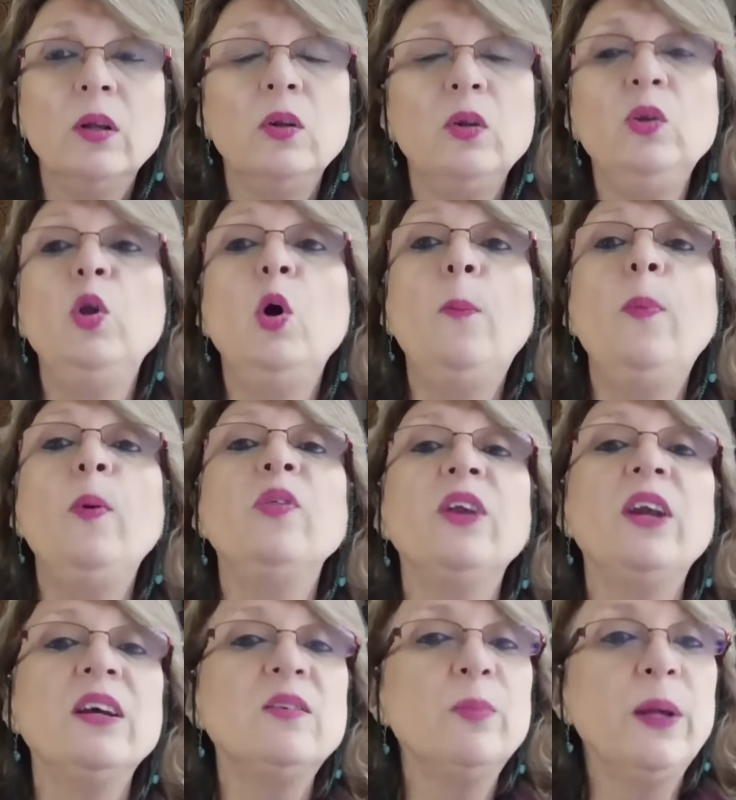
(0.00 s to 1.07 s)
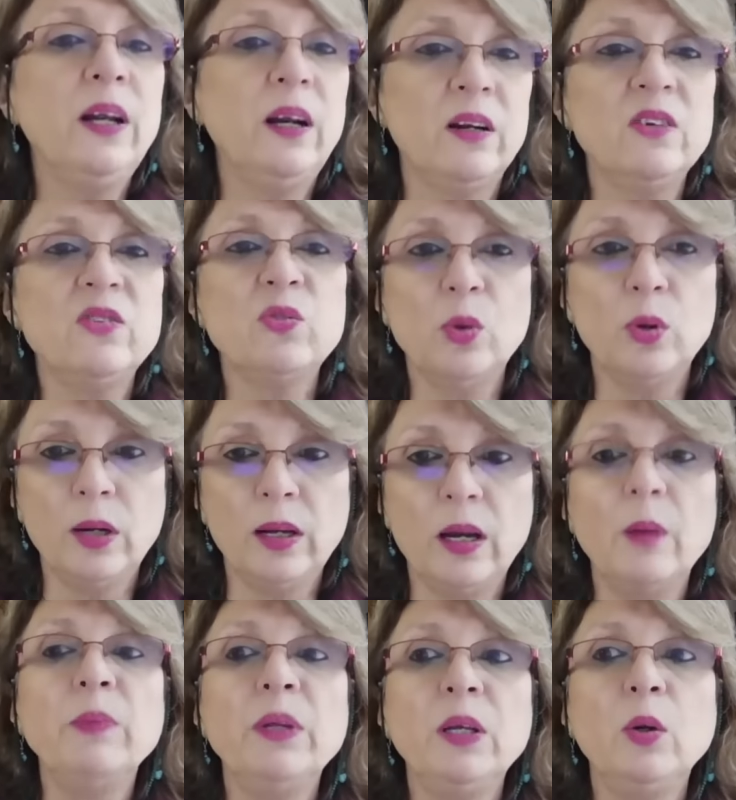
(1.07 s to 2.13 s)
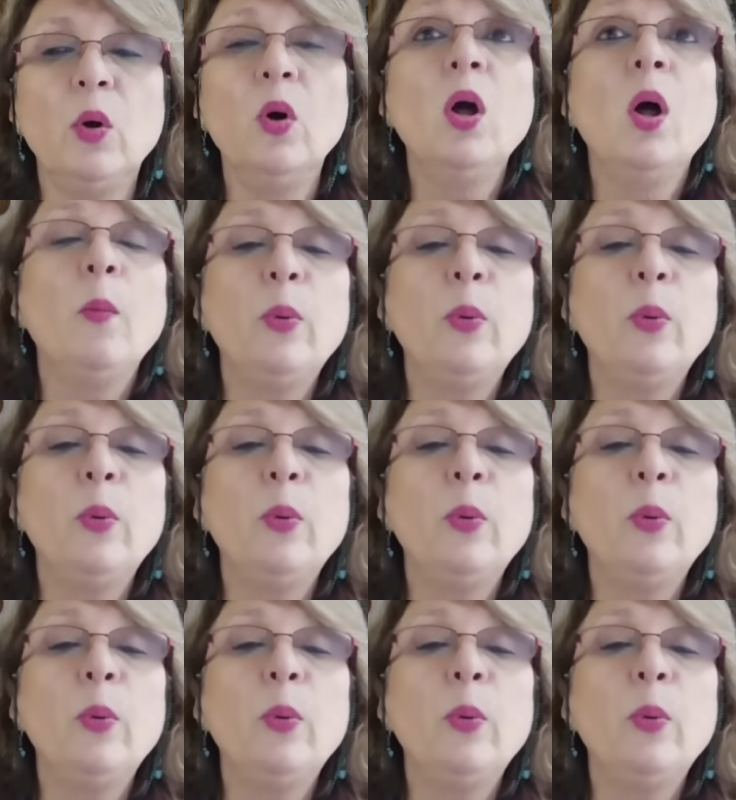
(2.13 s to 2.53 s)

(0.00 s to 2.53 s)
no podrás ver el resto del camino,